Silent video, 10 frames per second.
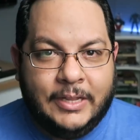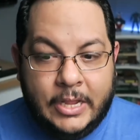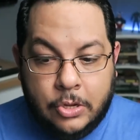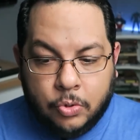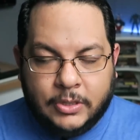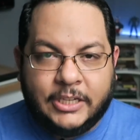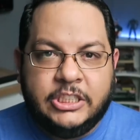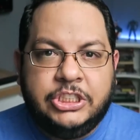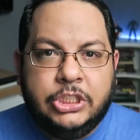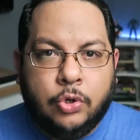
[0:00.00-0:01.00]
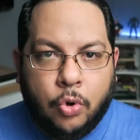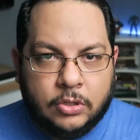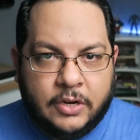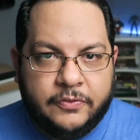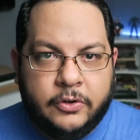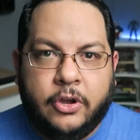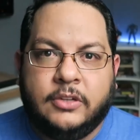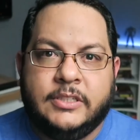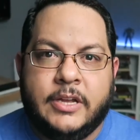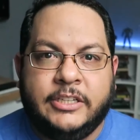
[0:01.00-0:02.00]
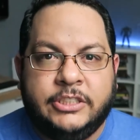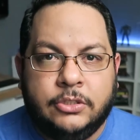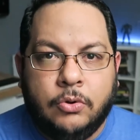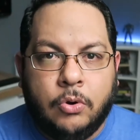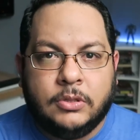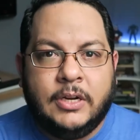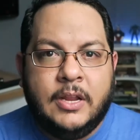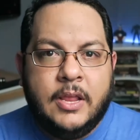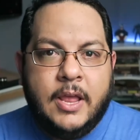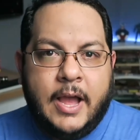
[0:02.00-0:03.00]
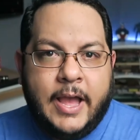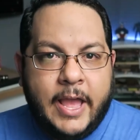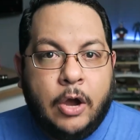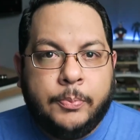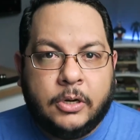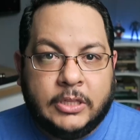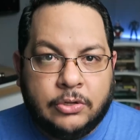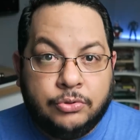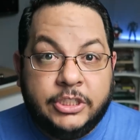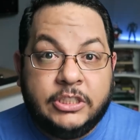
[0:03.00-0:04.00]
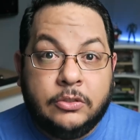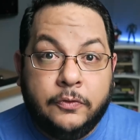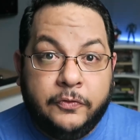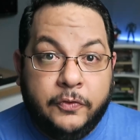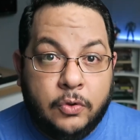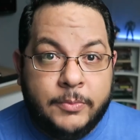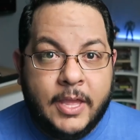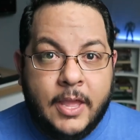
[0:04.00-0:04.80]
né? Quando a gente encontra a Furiosa, a gente encontra a real protagonista do filme.